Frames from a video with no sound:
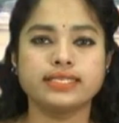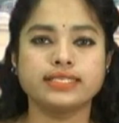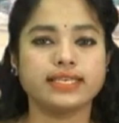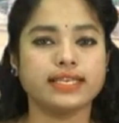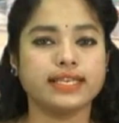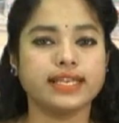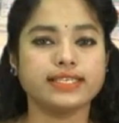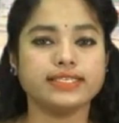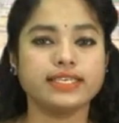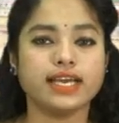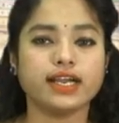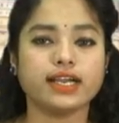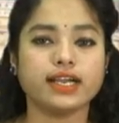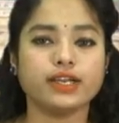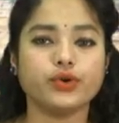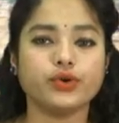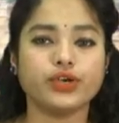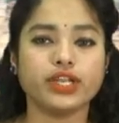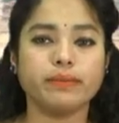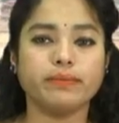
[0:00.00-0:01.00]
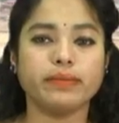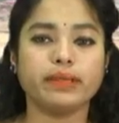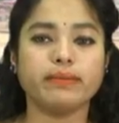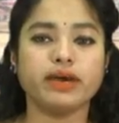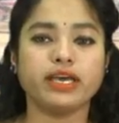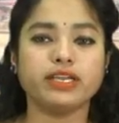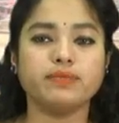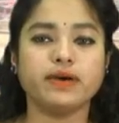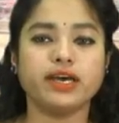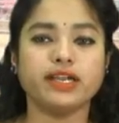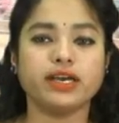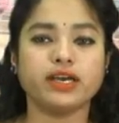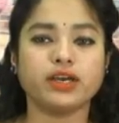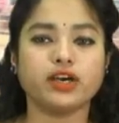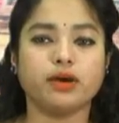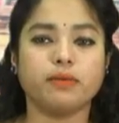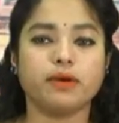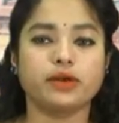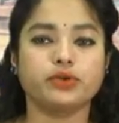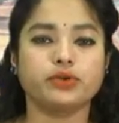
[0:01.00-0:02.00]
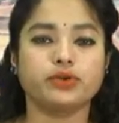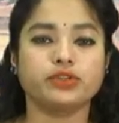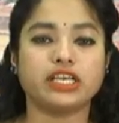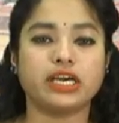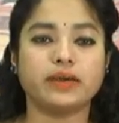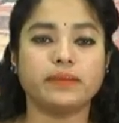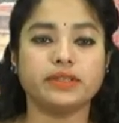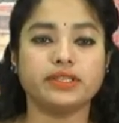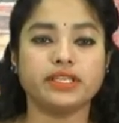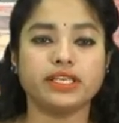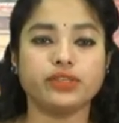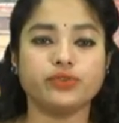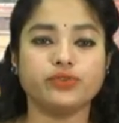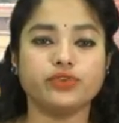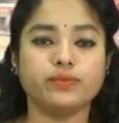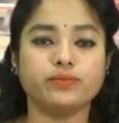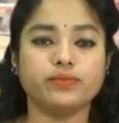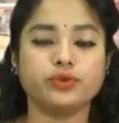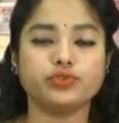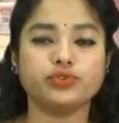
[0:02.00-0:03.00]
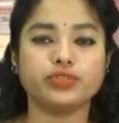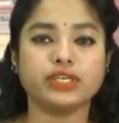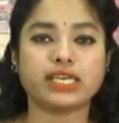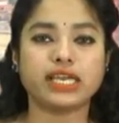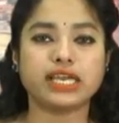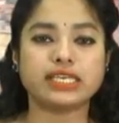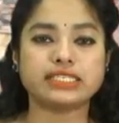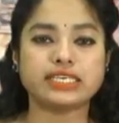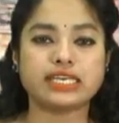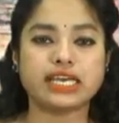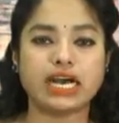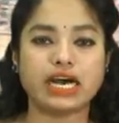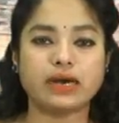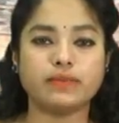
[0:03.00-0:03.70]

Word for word: সিলেট ঢাকা রুটে বিমান ভাড়া কমানোর দাবিতে দুই মন্ত্রীর কাছে